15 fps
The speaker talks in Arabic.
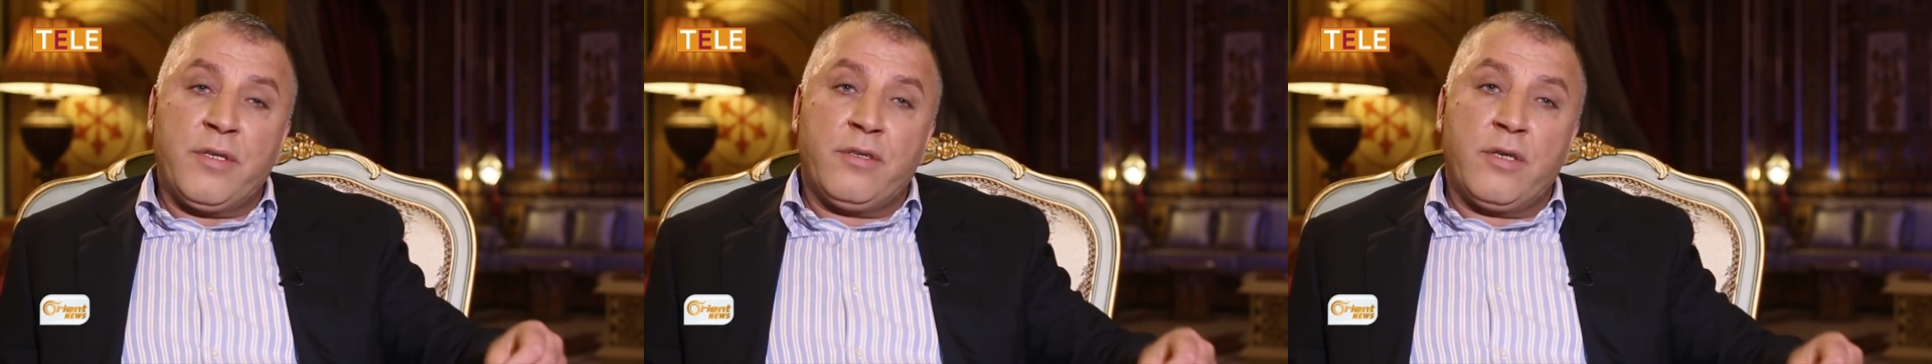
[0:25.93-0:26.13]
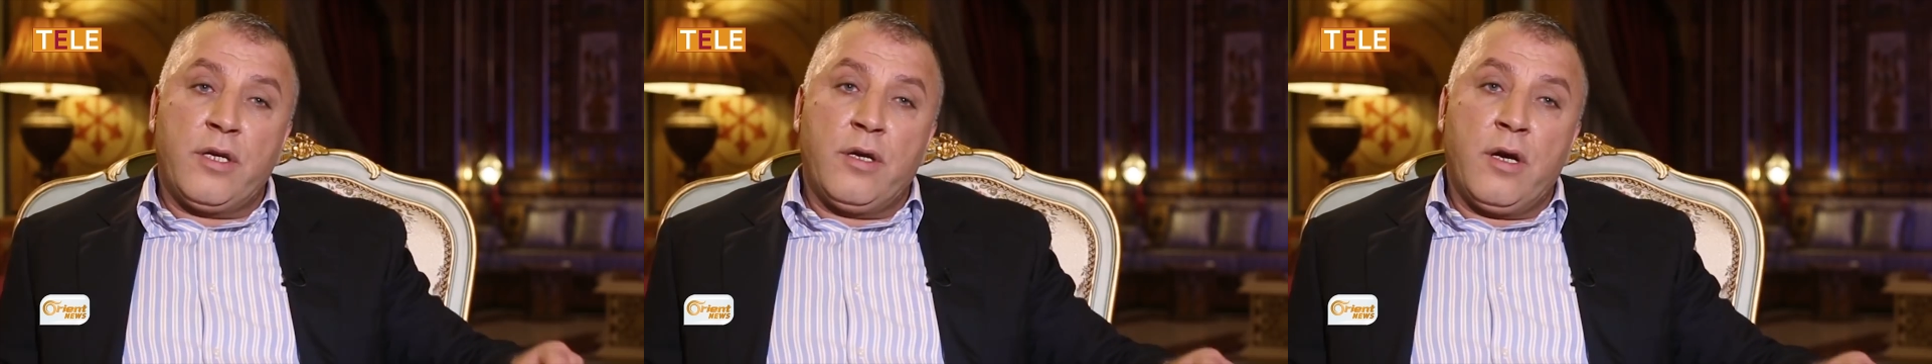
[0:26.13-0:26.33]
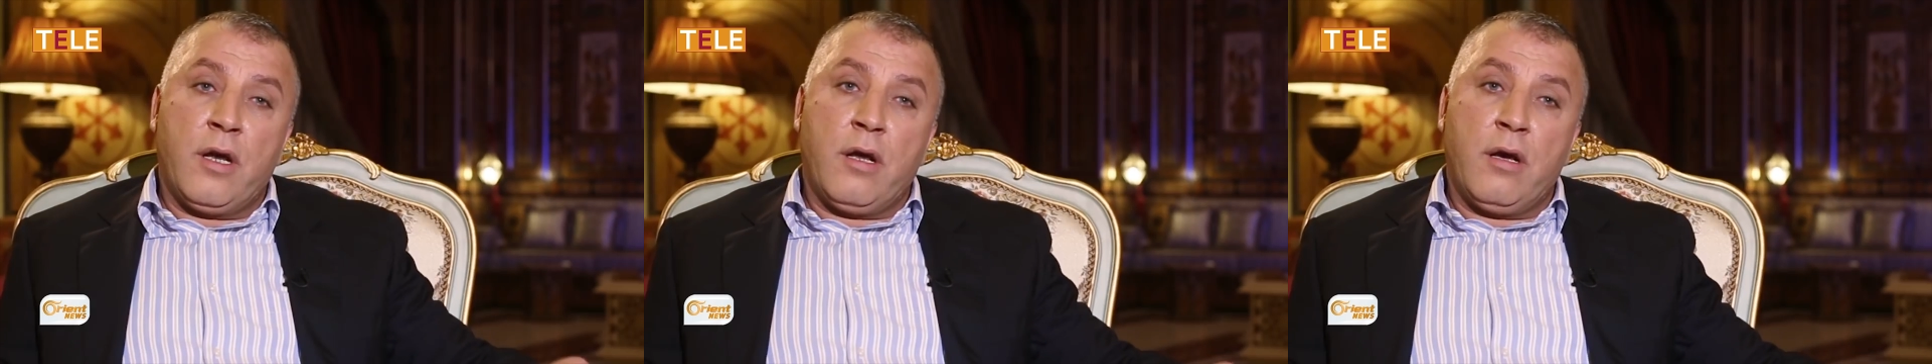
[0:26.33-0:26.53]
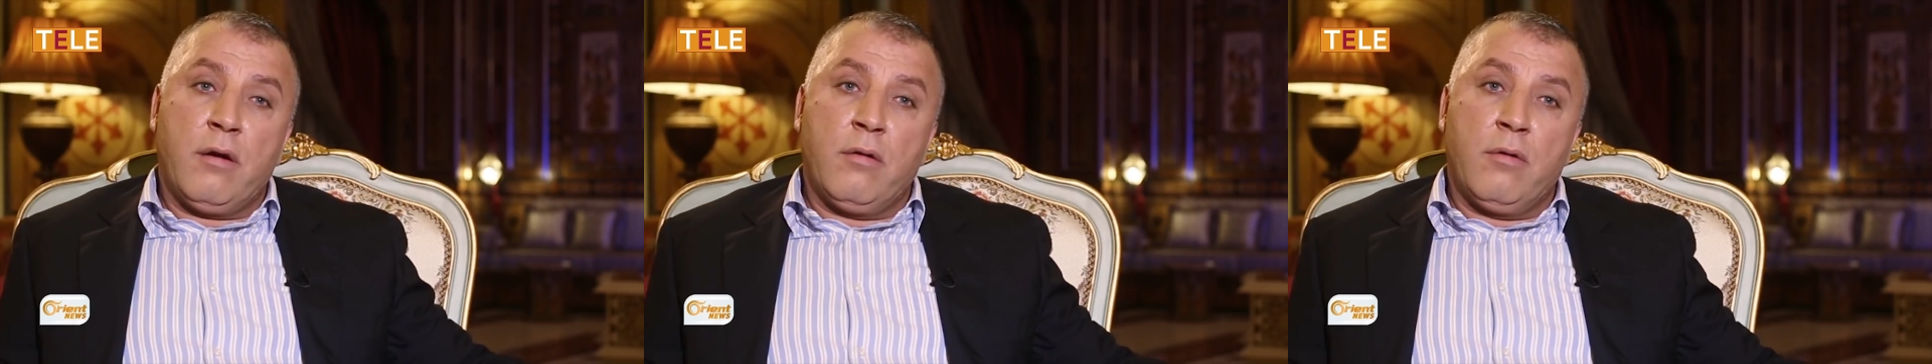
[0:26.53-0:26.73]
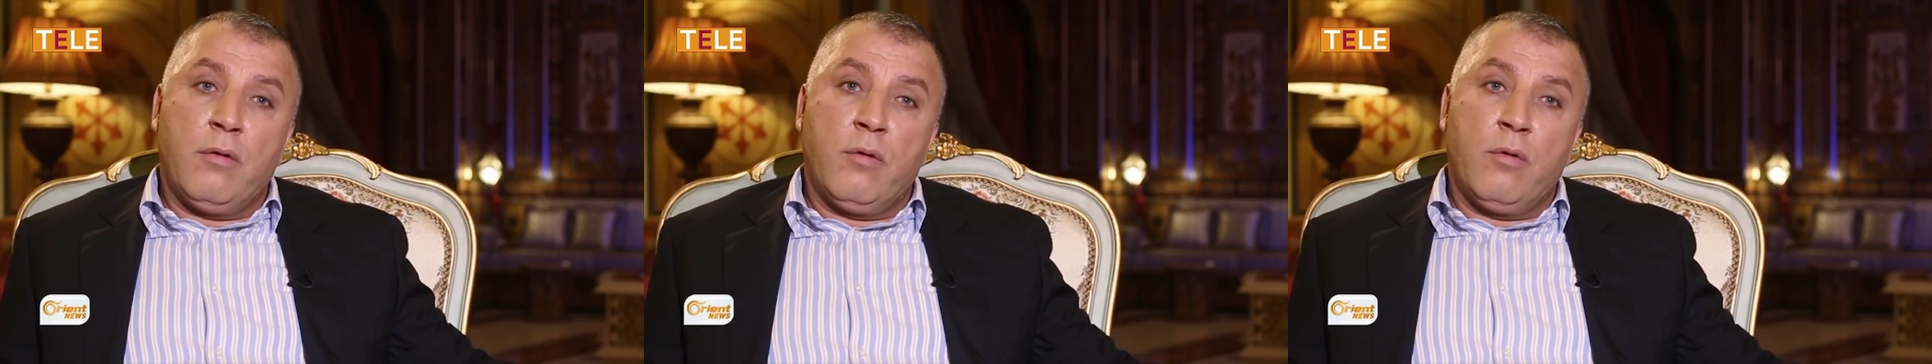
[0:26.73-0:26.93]

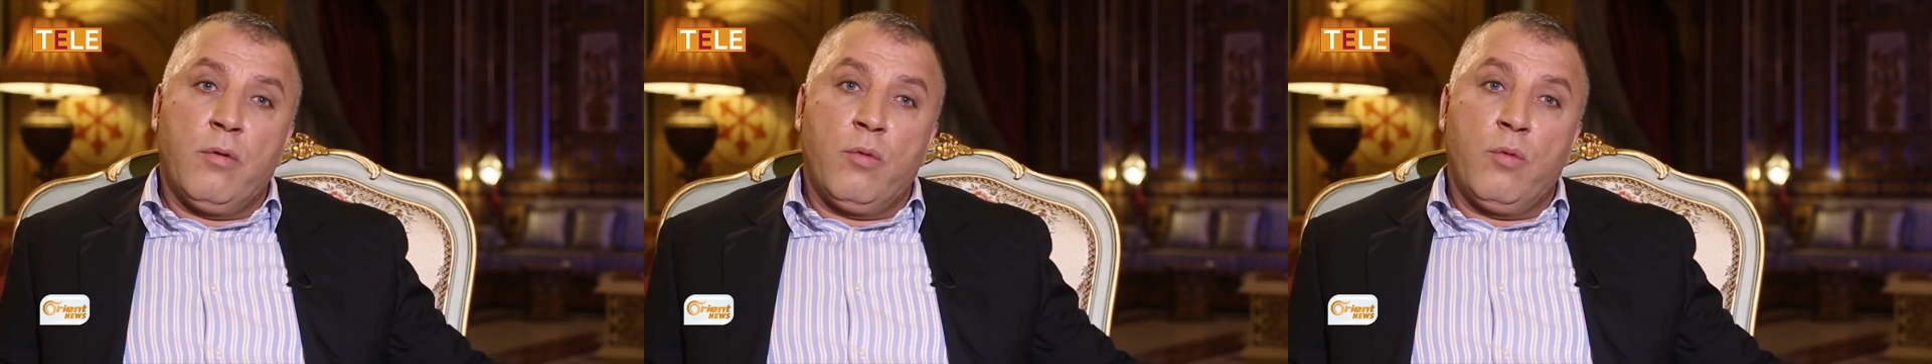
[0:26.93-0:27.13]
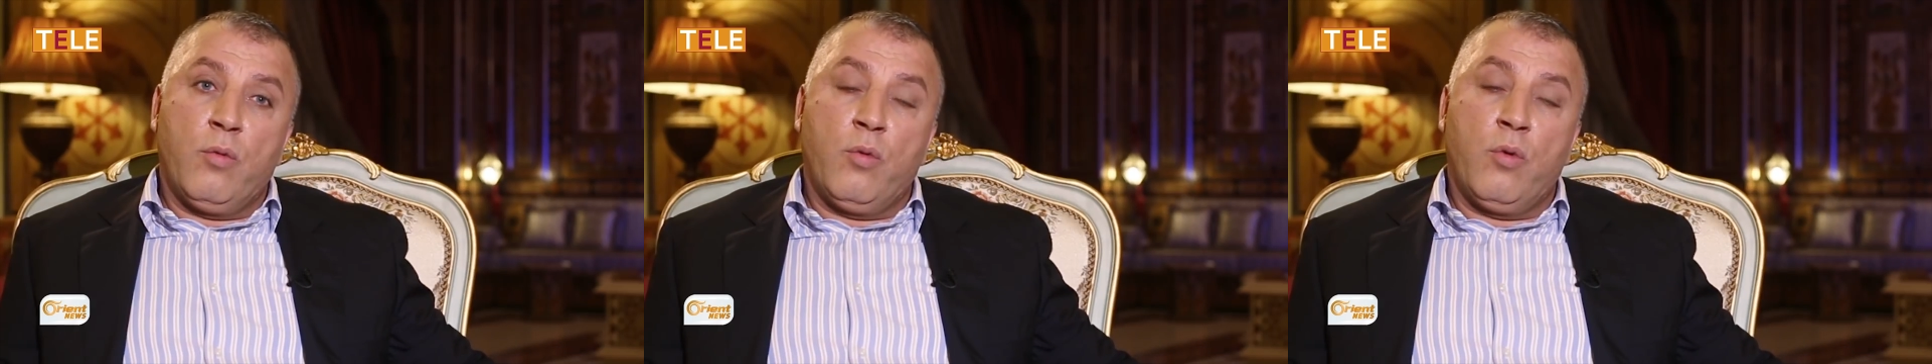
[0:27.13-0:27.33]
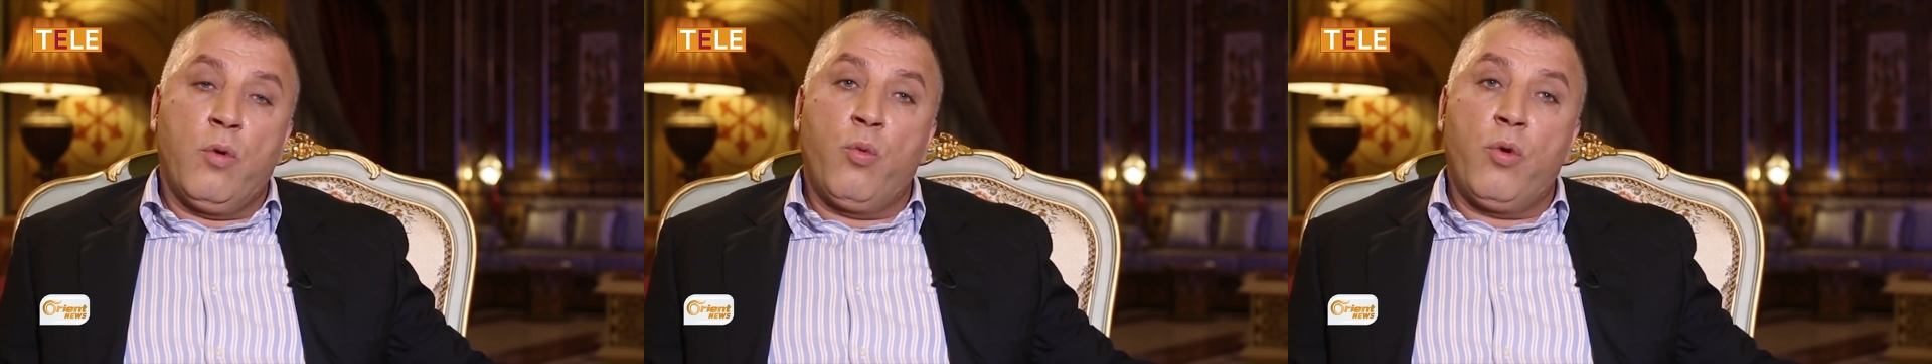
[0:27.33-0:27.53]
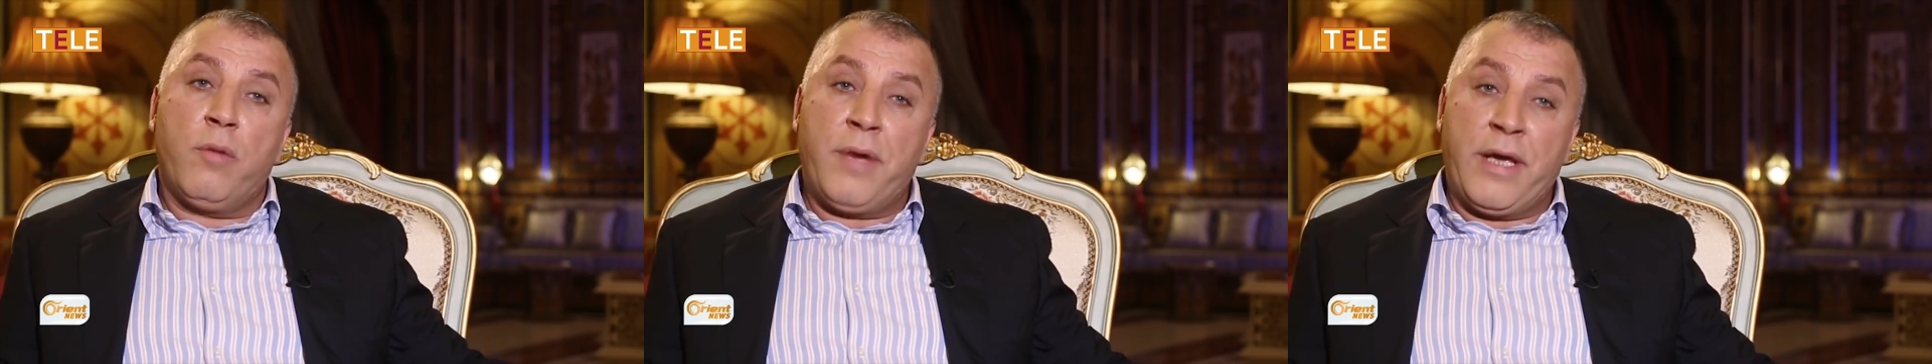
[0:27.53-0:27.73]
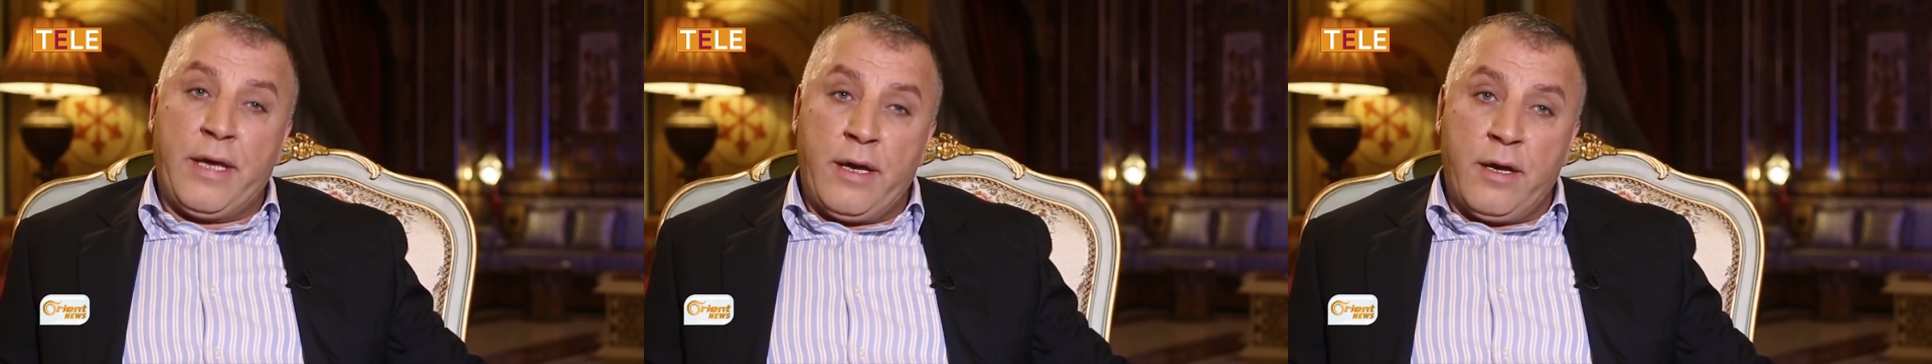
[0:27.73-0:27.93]
السيارة
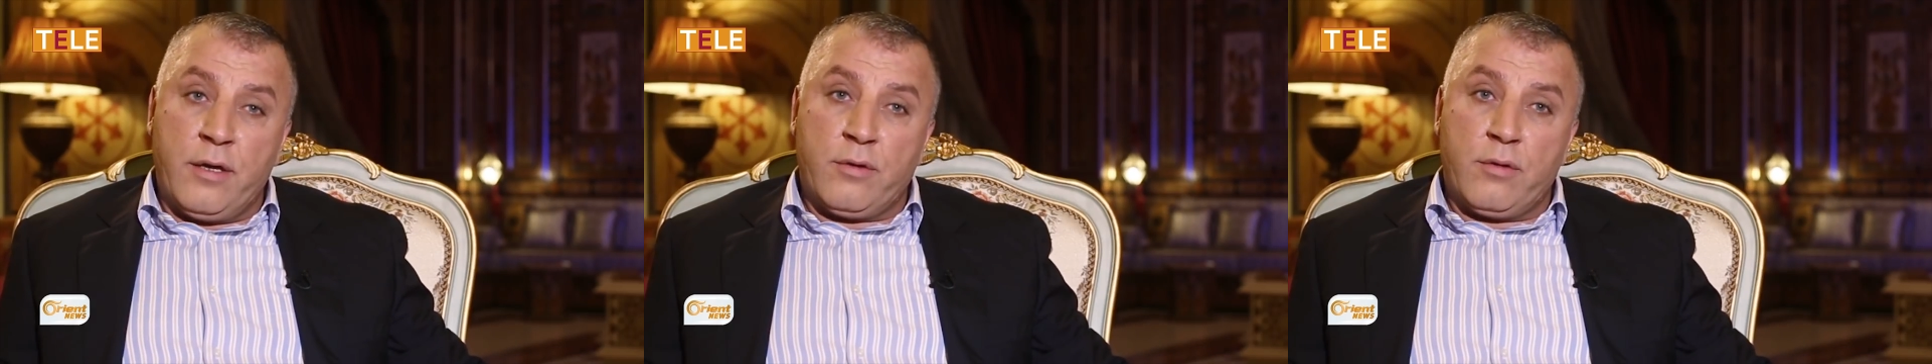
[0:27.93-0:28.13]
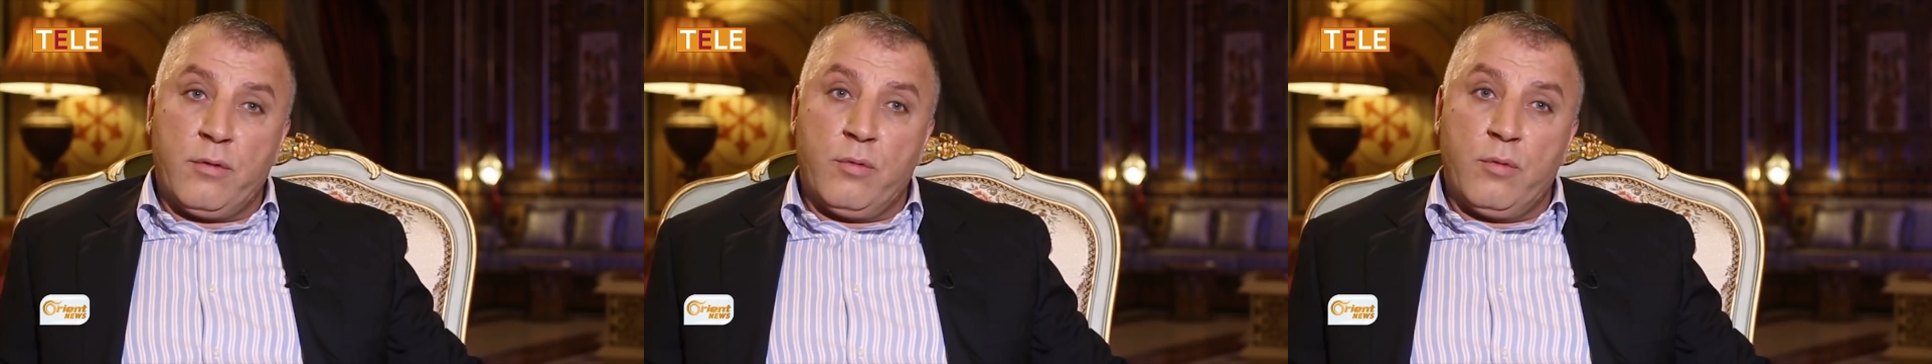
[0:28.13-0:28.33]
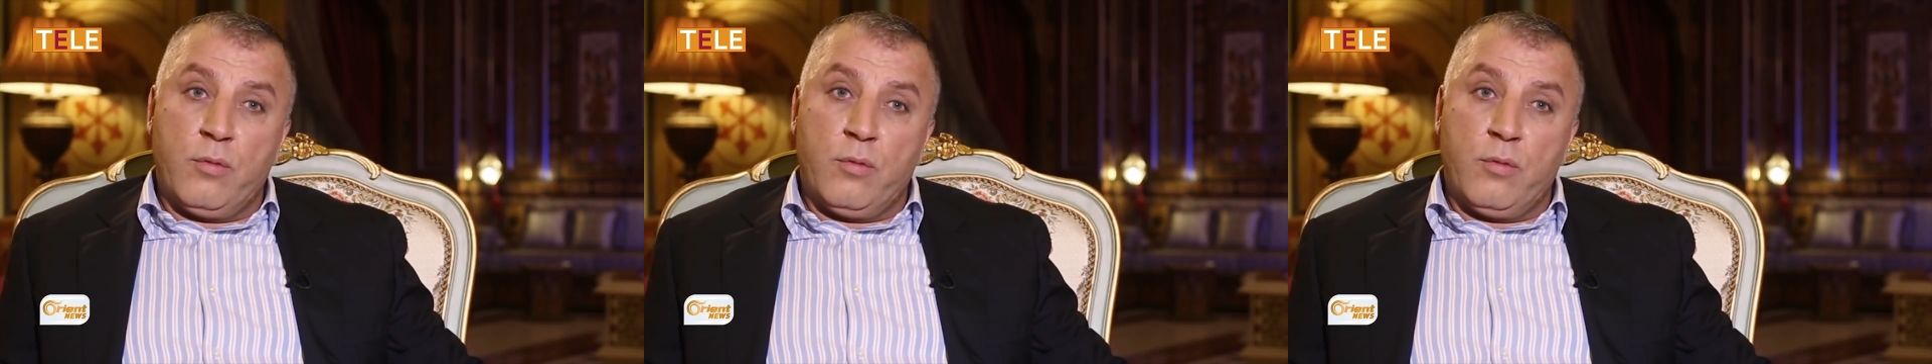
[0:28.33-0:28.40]
وهو ميت